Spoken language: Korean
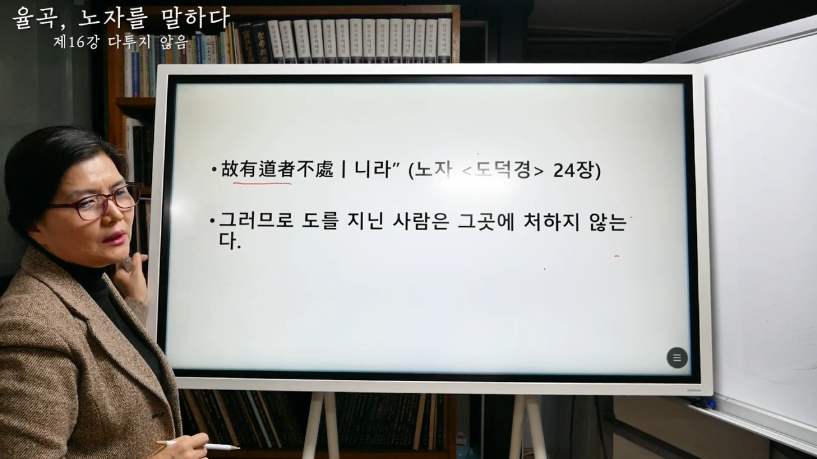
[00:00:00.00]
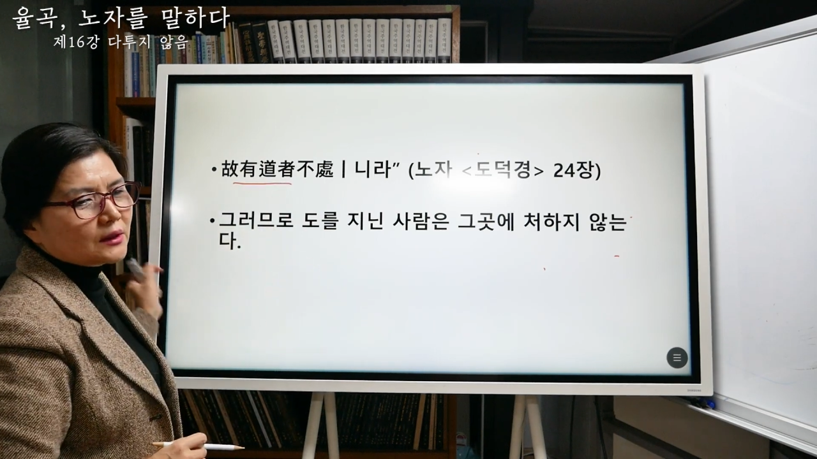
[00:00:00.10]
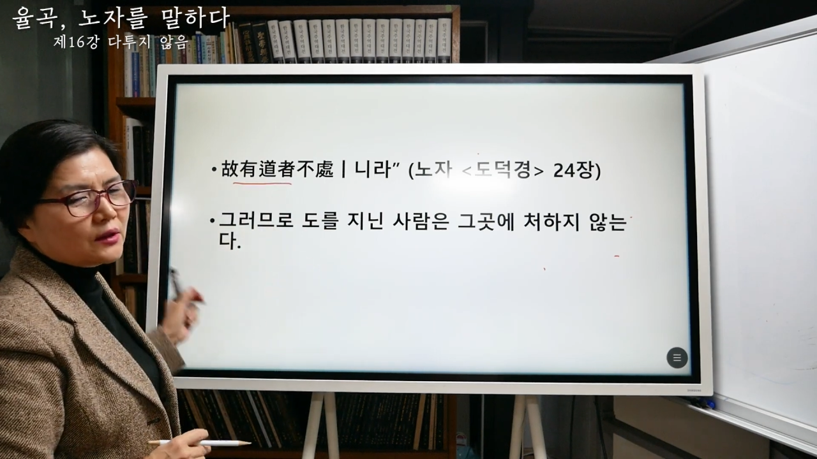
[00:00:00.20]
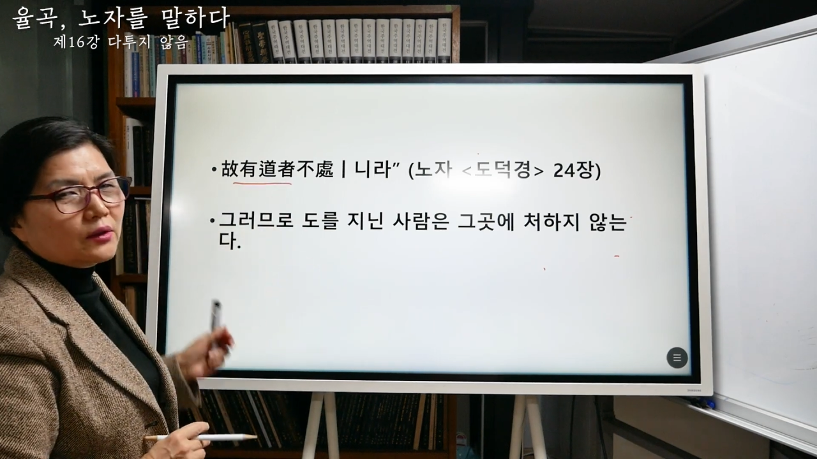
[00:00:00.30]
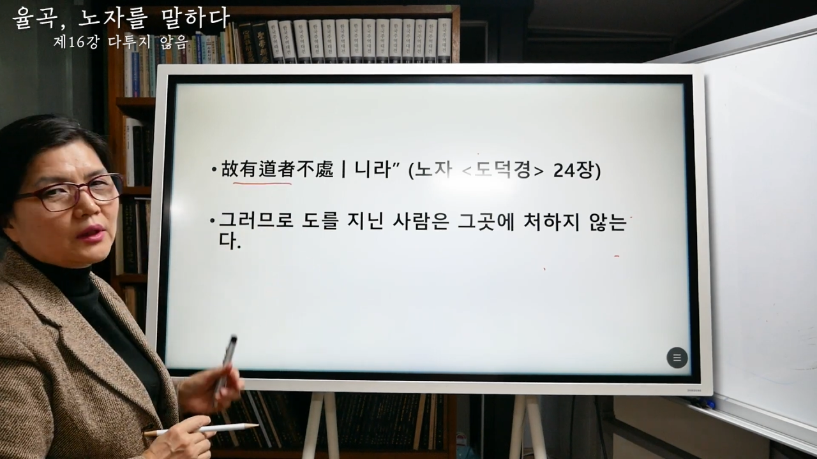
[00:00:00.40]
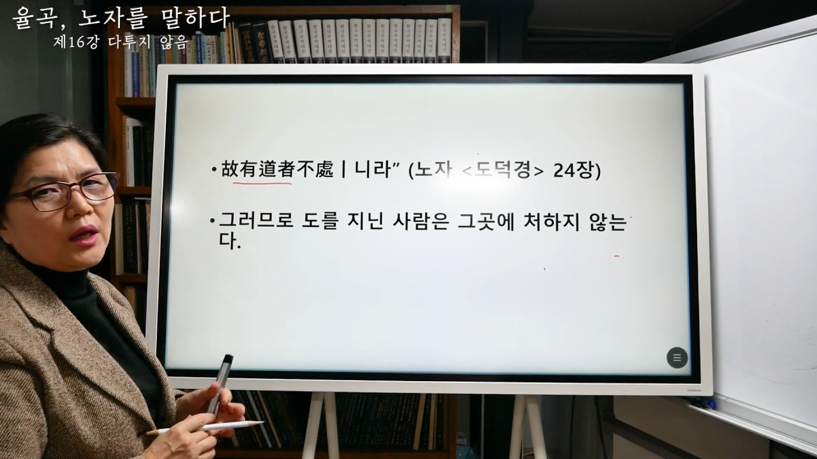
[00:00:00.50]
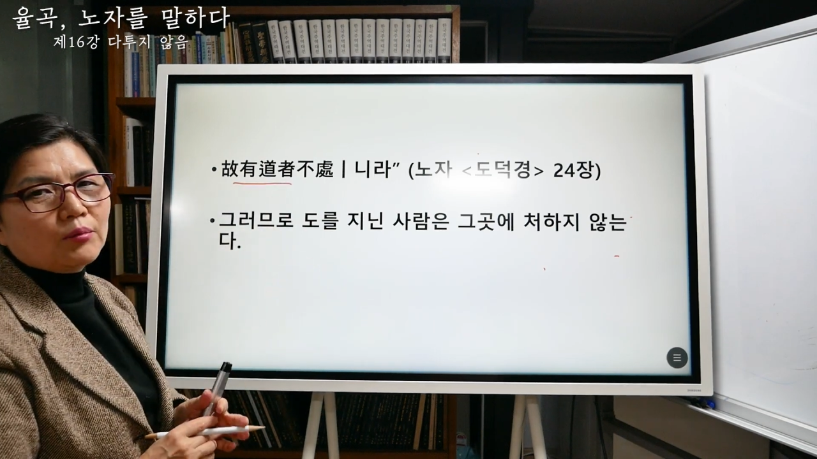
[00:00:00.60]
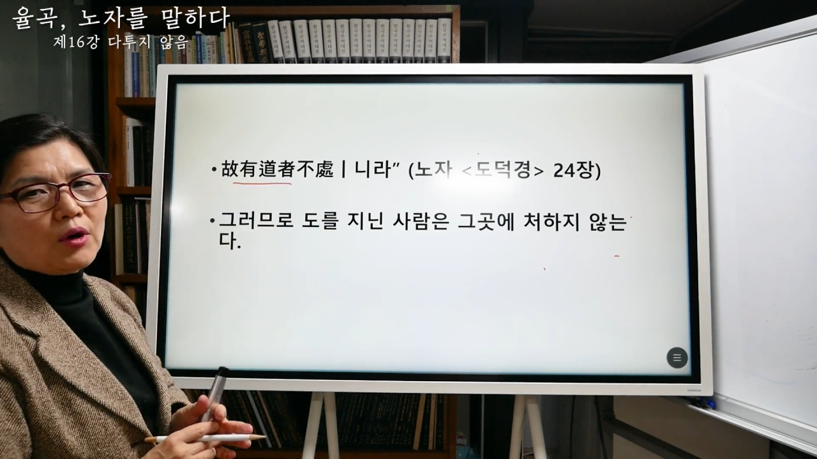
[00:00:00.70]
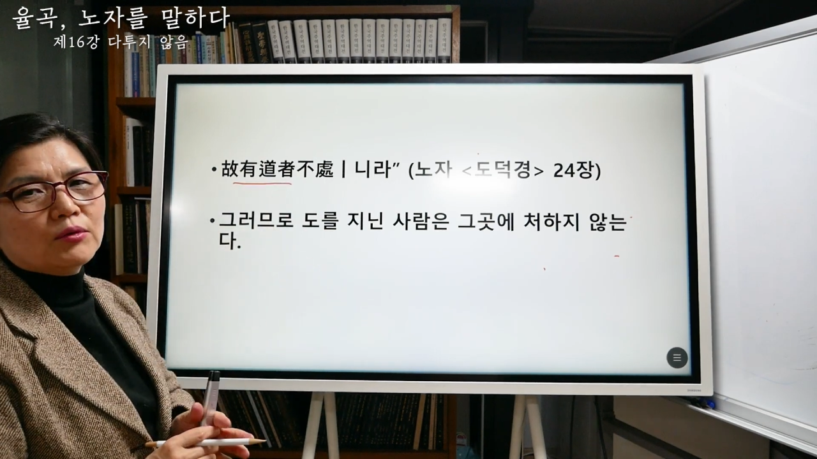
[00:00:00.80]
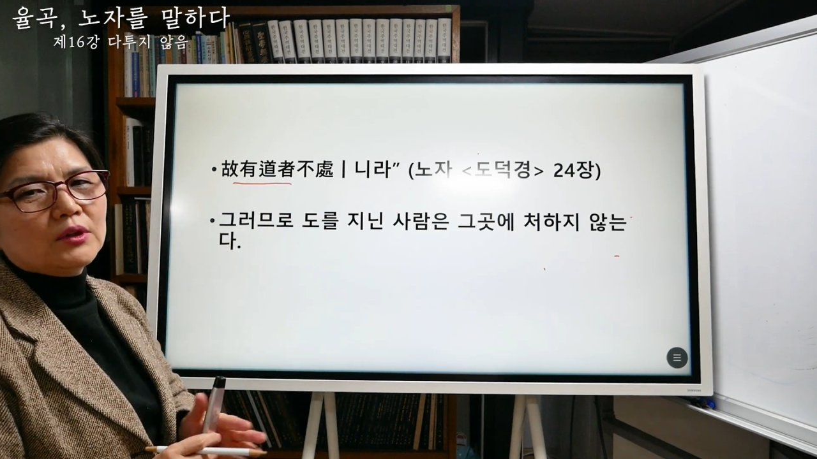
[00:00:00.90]
그런데
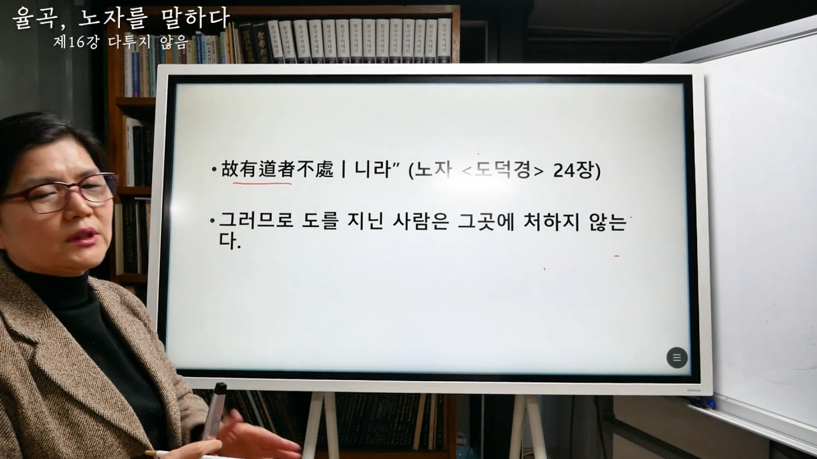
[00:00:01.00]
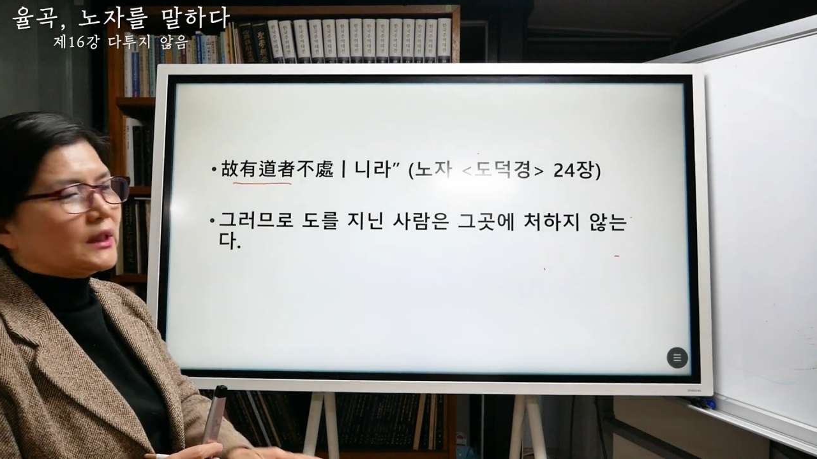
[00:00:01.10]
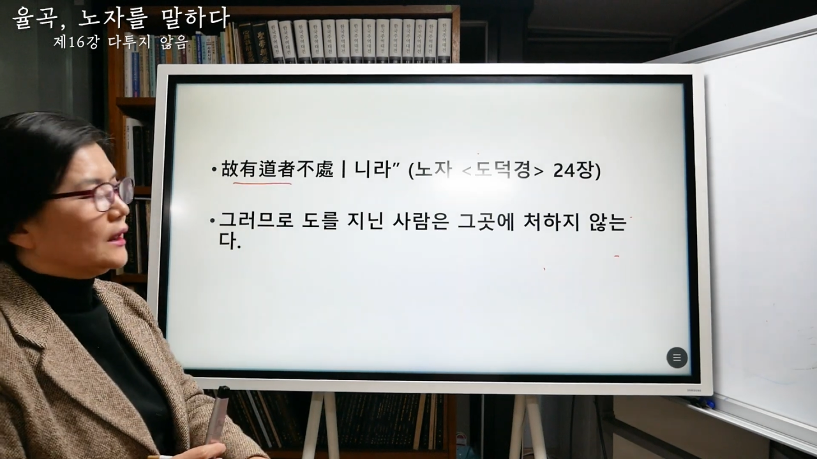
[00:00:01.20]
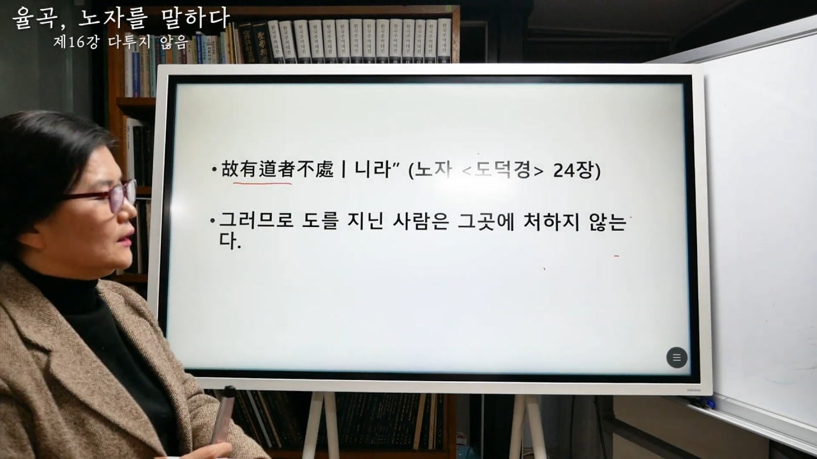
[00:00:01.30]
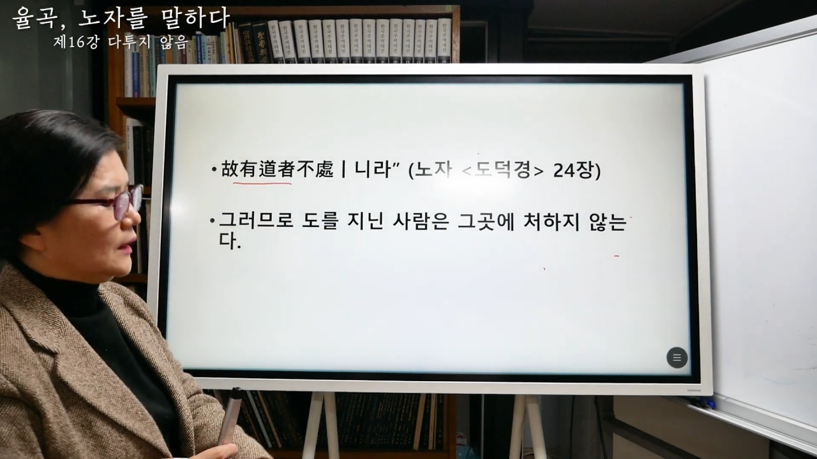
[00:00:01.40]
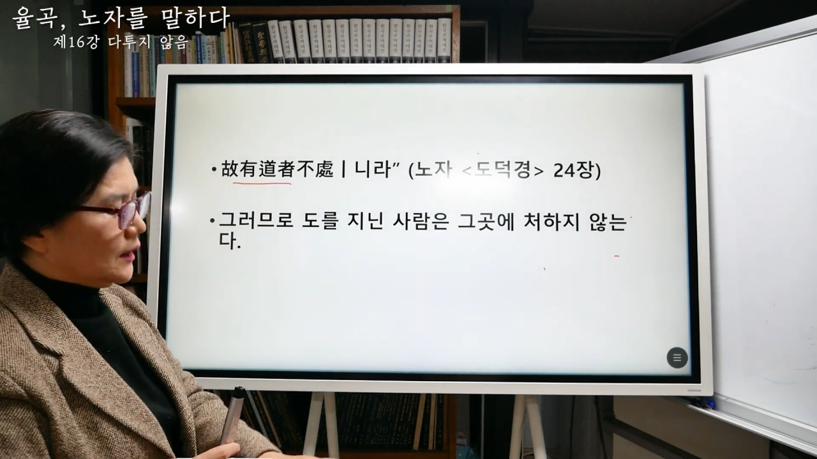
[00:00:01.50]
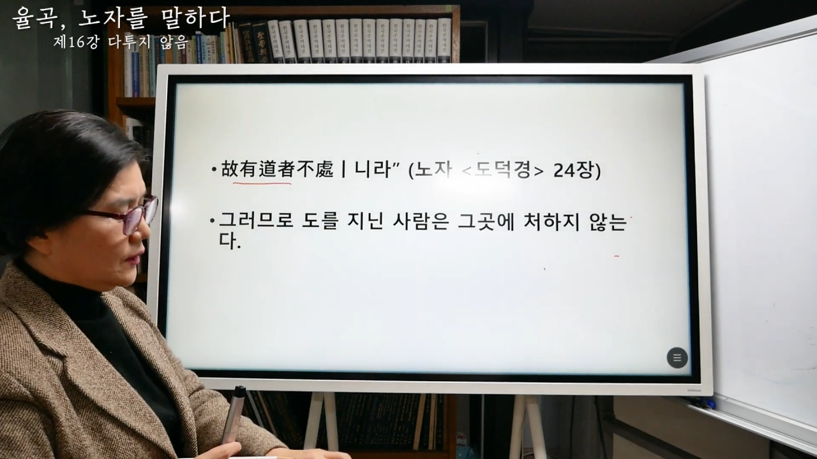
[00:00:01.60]
머물리지 않는다.